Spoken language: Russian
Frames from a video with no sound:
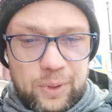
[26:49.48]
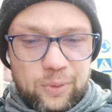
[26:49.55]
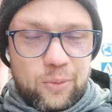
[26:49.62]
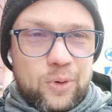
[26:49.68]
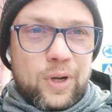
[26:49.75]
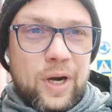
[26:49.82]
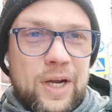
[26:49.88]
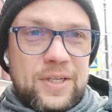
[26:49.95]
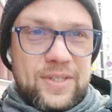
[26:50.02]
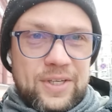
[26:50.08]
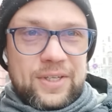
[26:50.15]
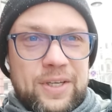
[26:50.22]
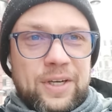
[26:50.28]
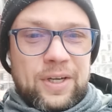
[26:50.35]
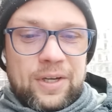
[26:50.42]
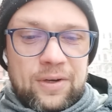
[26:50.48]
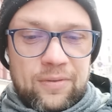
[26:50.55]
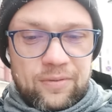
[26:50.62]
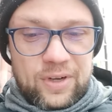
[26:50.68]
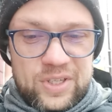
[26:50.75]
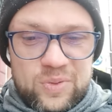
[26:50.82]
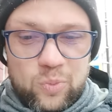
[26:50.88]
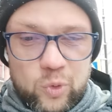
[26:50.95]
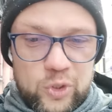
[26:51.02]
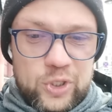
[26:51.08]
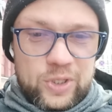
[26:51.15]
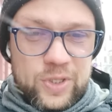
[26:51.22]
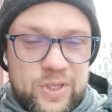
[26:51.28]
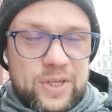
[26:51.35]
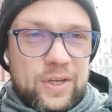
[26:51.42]
приукрасить
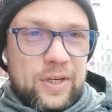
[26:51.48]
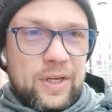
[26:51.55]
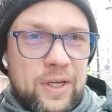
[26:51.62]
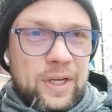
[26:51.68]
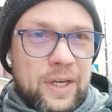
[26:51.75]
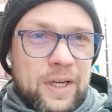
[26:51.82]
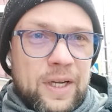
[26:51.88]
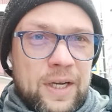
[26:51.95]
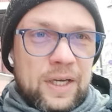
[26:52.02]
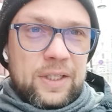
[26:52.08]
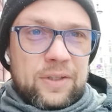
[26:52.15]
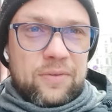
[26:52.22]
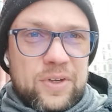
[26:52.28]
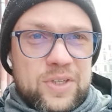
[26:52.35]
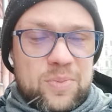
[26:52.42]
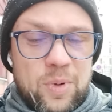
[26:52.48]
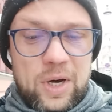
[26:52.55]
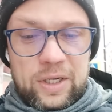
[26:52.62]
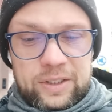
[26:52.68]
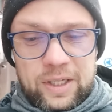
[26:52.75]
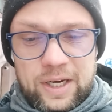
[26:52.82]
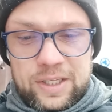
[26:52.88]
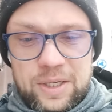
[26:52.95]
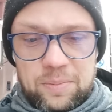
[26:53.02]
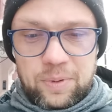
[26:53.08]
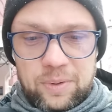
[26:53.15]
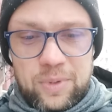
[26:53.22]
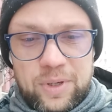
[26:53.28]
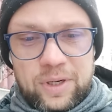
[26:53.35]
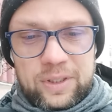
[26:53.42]
возможности этого смарта. Они
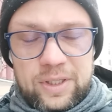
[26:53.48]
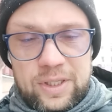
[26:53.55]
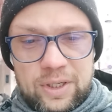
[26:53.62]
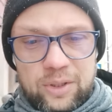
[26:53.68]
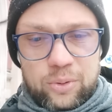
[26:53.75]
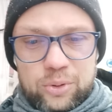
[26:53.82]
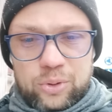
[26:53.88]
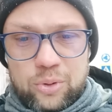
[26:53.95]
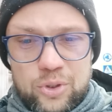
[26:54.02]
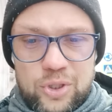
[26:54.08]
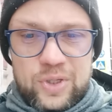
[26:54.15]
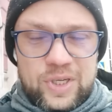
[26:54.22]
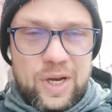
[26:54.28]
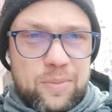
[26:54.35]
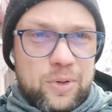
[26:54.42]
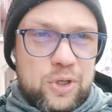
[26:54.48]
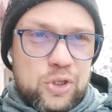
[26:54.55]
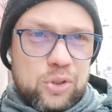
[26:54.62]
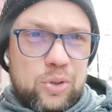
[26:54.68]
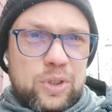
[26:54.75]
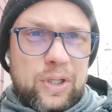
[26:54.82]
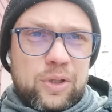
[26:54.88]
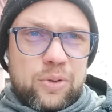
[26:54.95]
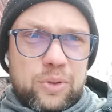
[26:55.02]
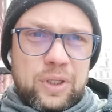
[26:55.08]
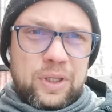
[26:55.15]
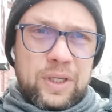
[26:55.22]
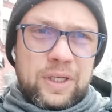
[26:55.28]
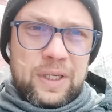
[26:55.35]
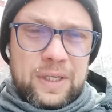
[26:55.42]
примерно делают то же самое, что делают
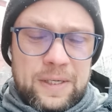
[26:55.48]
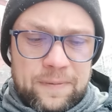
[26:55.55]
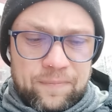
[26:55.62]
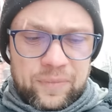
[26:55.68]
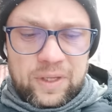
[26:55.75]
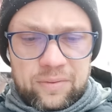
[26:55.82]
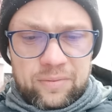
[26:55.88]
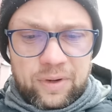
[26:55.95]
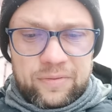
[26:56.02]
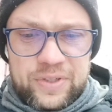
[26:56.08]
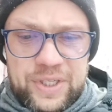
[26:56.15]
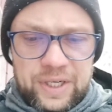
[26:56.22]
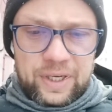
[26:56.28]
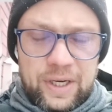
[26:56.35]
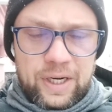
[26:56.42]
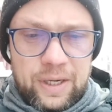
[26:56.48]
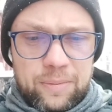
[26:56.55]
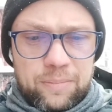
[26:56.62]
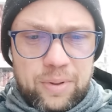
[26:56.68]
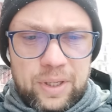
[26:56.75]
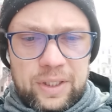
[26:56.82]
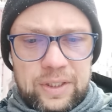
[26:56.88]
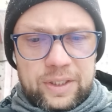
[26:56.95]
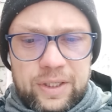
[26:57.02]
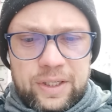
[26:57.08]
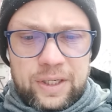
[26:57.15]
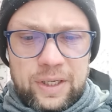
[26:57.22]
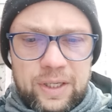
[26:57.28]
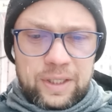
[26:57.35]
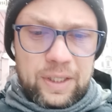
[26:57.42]
во всех брендах
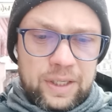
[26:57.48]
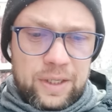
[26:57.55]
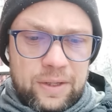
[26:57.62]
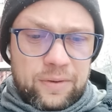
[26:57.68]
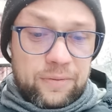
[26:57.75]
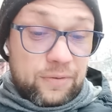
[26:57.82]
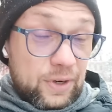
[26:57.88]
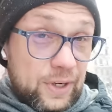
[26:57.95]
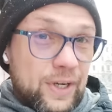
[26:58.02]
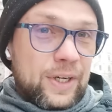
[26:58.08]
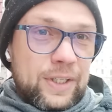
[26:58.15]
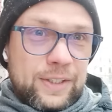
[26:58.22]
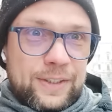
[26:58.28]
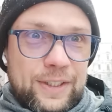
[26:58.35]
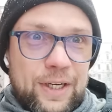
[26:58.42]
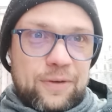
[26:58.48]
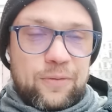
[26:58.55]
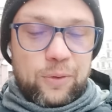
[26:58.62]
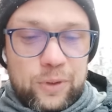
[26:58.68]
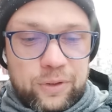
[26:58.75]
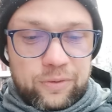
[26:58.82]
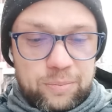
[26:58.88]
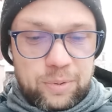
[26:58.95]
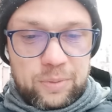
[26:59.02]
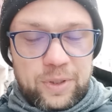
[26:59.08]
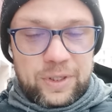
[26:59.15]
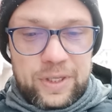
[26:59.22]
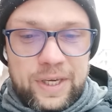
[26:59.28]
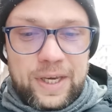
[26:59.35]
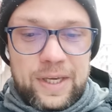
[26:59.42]
в их телефонах,
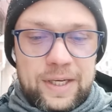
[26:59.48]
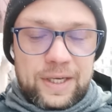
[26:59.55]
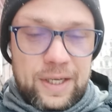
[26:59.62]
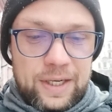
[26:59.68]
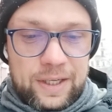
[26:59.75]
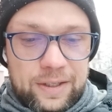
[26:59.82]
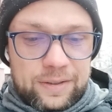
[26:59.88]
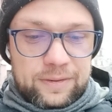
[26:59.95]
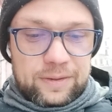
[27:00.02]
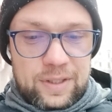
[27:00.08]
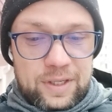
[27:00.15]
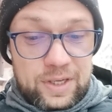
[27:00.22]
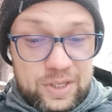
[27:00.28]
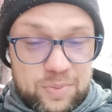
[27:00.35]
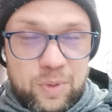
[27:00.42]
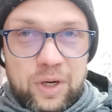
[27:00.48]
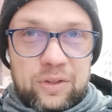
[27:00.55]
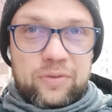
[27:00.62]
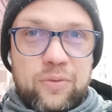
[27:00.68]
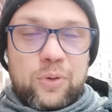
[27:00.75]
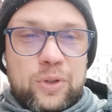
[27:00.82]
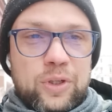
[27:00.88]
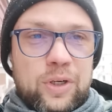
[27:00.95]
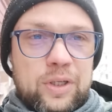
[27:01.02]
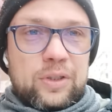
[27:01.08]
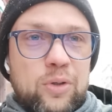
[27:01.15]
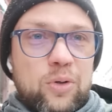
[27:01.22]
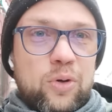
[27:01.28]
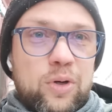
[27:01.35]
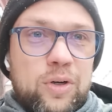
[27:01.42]
BBK и смартфонов.
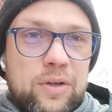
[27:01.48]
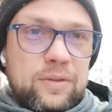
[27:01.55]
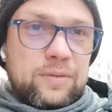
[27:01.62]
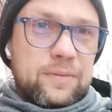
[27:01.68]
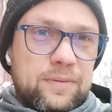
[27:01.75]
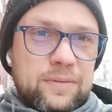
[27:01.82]
Но